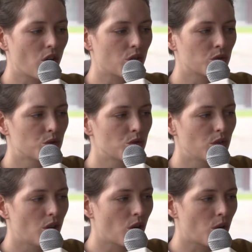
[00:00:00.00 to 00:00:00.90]

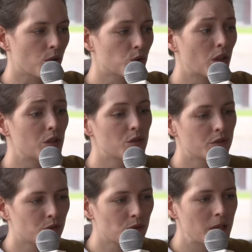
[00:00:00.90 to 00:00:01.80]
en, toile de
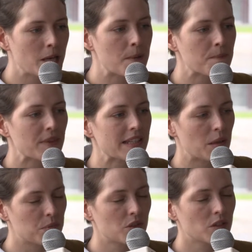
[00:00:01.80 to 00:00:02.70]
fond,
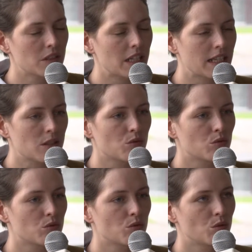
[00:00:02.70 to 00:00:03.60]
ça posait aussi la
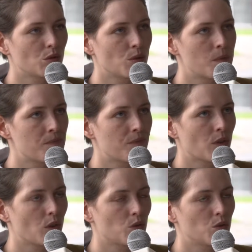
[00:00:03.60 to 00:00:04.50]
question de
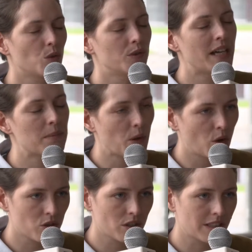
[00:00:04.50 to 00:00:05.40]

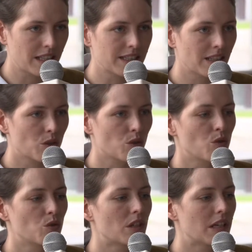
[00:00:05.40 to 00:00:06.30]
d'approche, c'est-à-dire
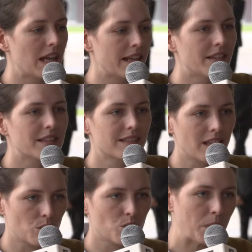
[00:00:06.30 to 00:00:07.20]
qu'au-delà d'un
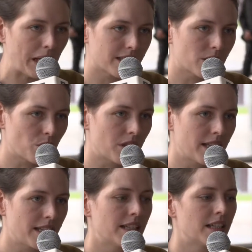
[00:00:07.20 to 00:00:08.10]
statut
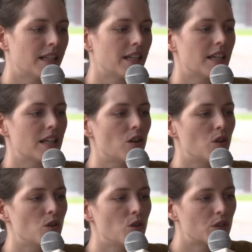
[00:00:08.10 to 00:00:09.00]
particulier,
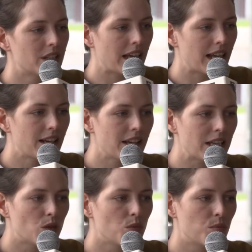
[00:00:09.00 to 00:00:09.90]
lequel
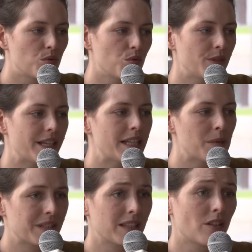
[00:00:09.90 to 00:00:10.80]
est le plus
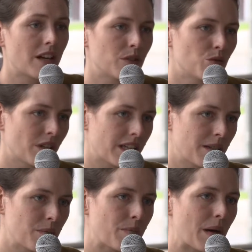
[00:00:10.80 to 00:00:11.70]
adapté dans la
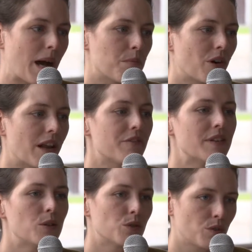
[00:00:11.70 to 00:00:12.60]
durée par rapport à la
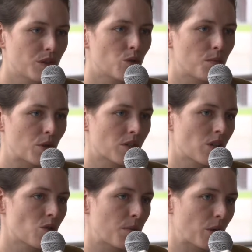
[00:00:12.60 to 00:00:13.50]
philosophie du projet
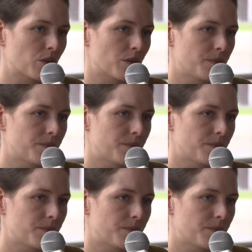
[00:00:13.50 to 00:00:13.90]
que je porte